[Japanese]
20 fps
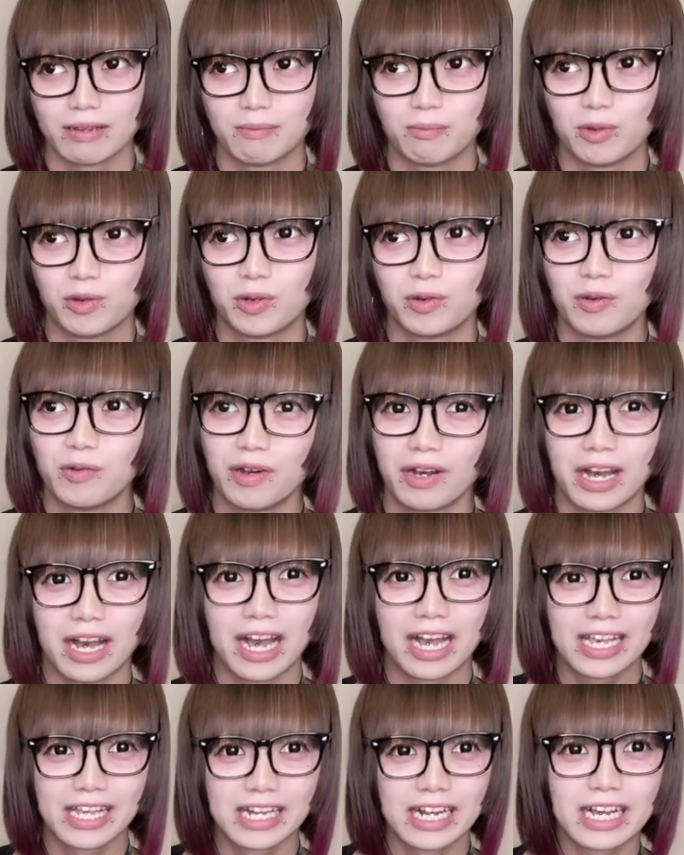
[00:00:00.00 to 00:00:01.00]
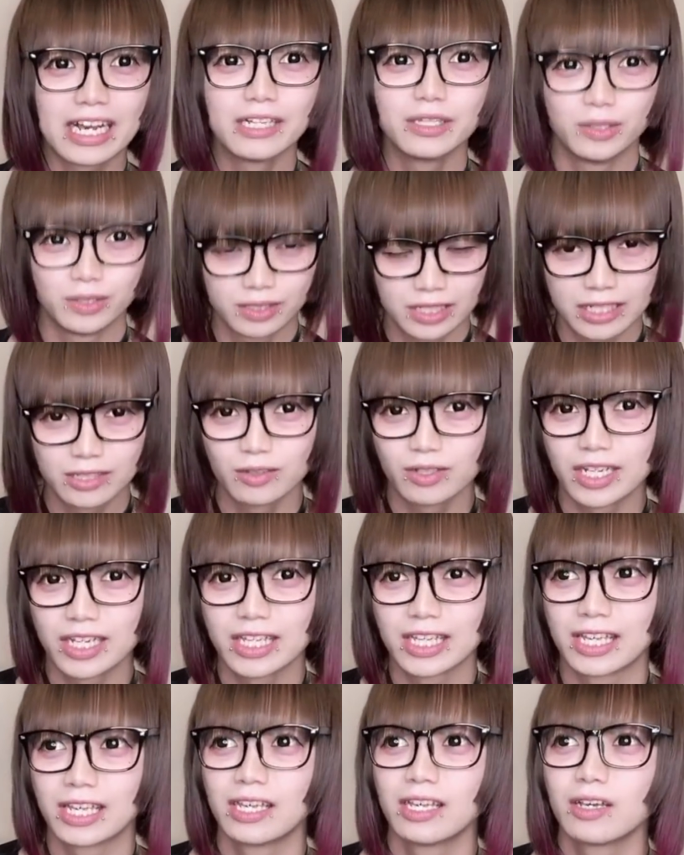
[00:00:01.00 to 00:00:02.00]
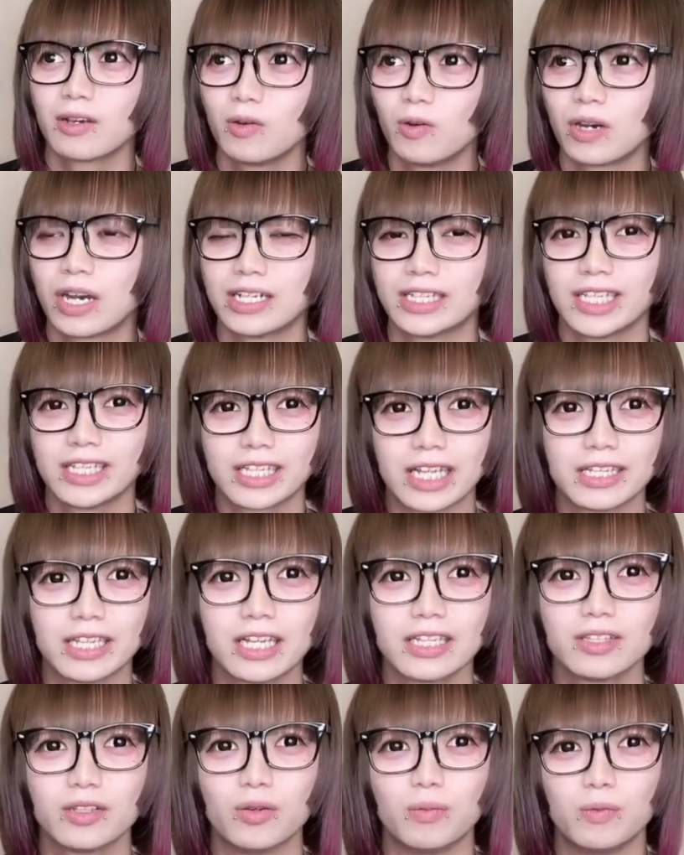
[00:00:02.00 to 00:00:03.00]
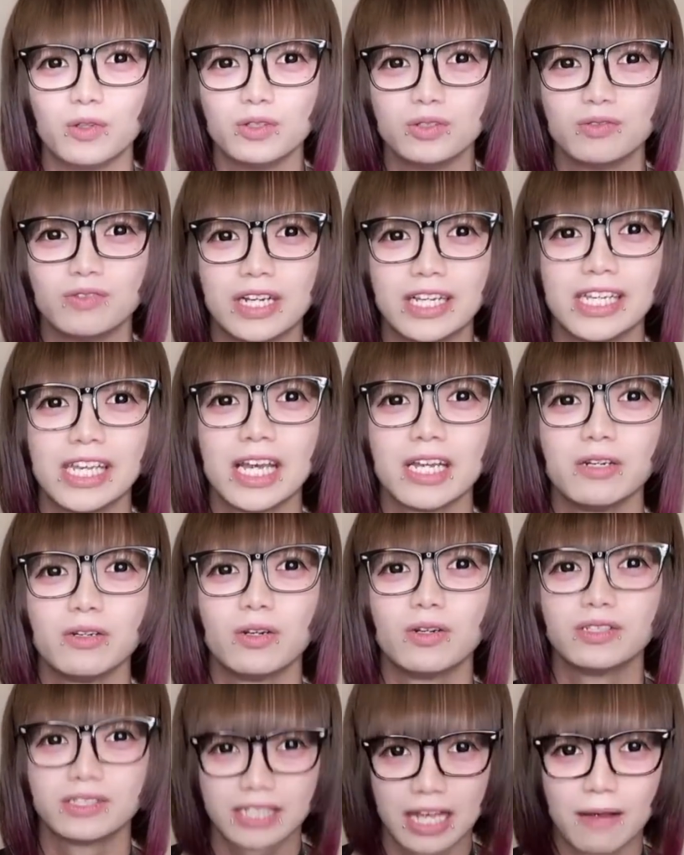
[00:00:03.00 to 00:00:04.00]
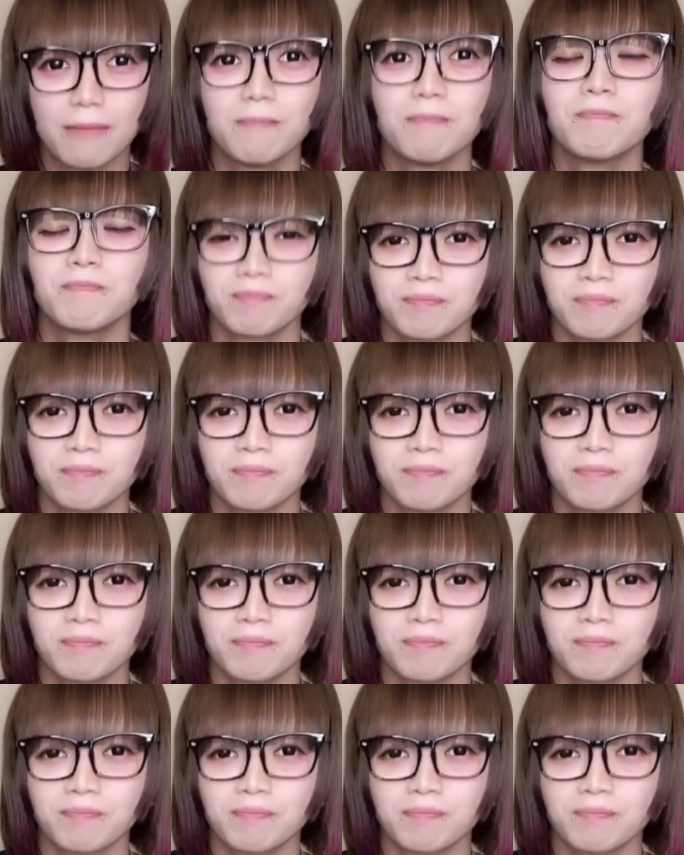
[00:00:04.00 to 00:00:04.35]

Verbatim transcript: もう明らか飲んだ時に効果出たなって思うのはヒアルロン酸。